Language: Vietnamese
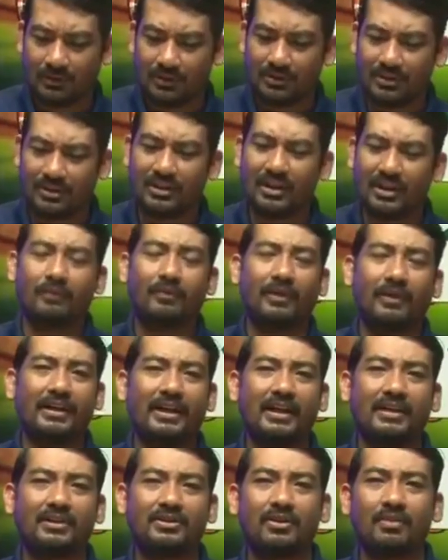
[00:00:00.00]
chia ở với
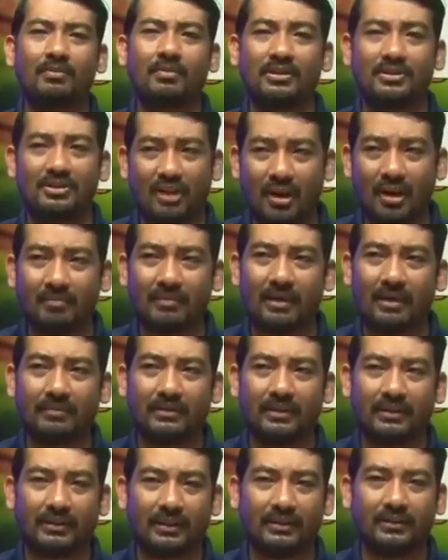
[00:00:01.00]
để siêu mình trong ban
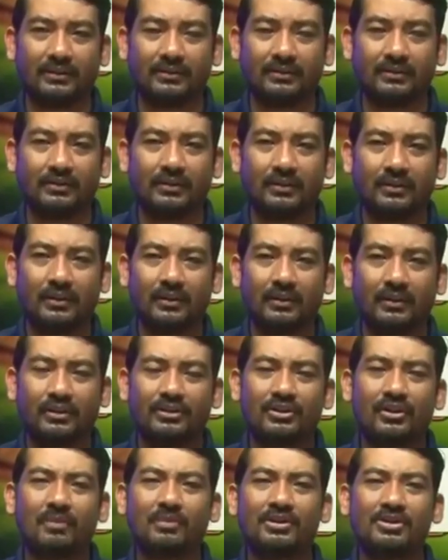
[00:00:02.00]
mưa khơi
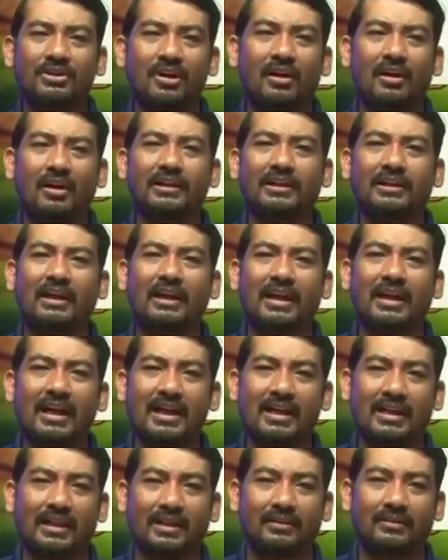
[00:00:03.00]
siêu mình trong ai kể
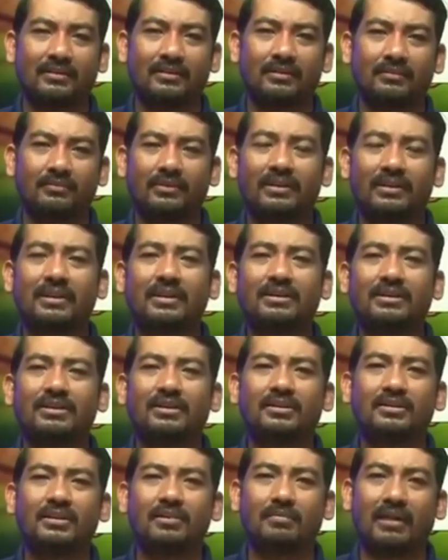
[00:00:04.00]
la viết tới
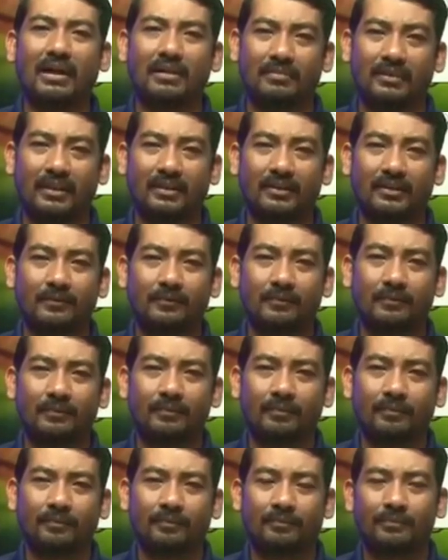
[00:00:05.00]
chỉ riêng bạch này
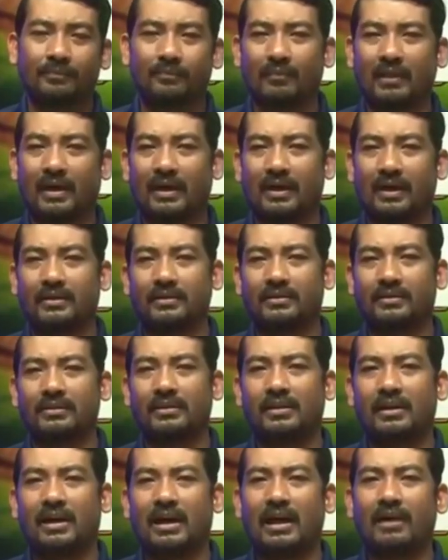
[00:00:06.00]
và
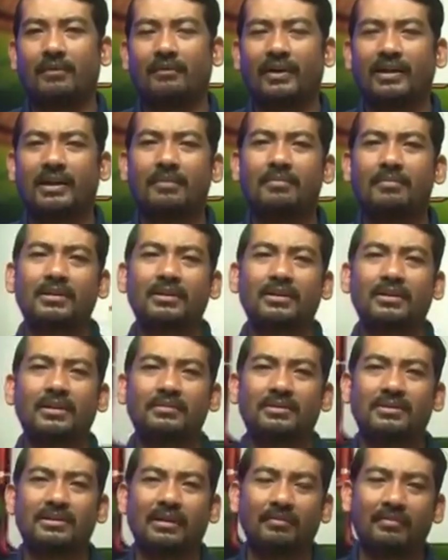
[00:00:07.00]
ở với để mưa khơi
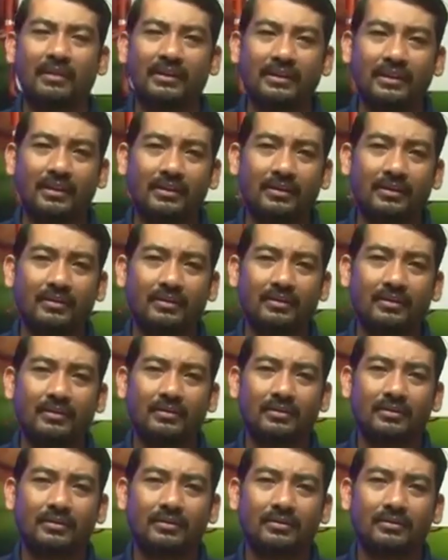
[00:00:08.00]
mình sao anh đi
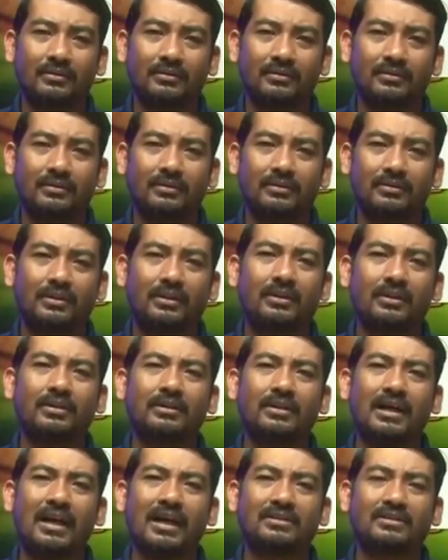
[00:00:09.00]

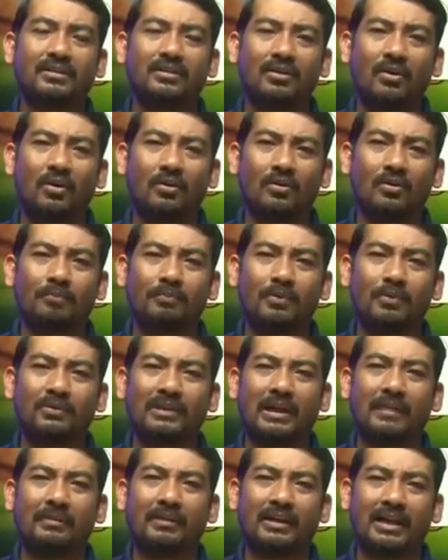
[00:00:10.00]
cứ Arsenal còn pông
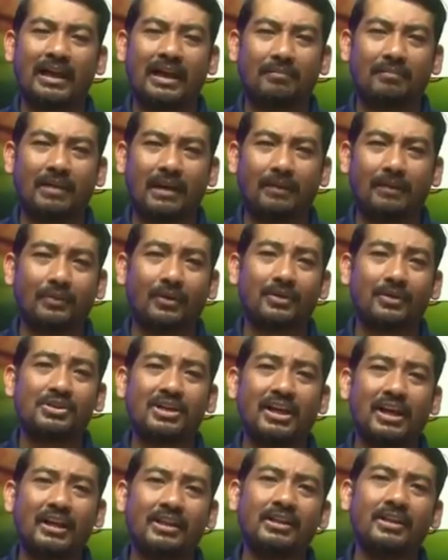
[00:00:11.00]
tay bàn đá bá rồi
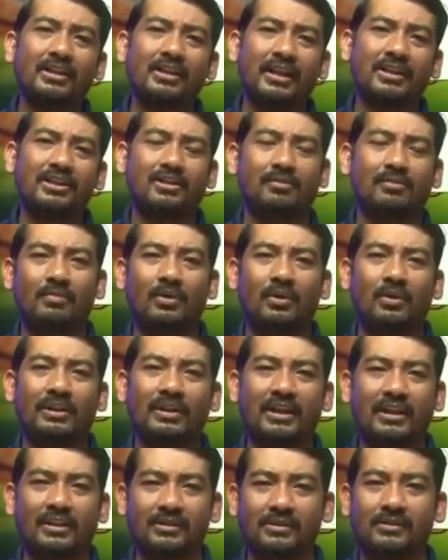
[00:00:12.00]
trên khi chỉ mui
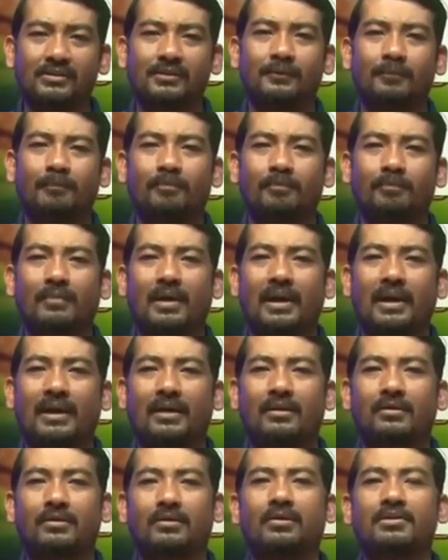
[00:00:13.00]
nắng
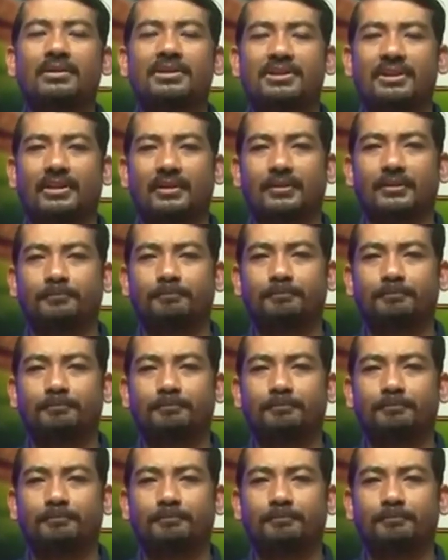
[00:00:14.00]
và Rodiger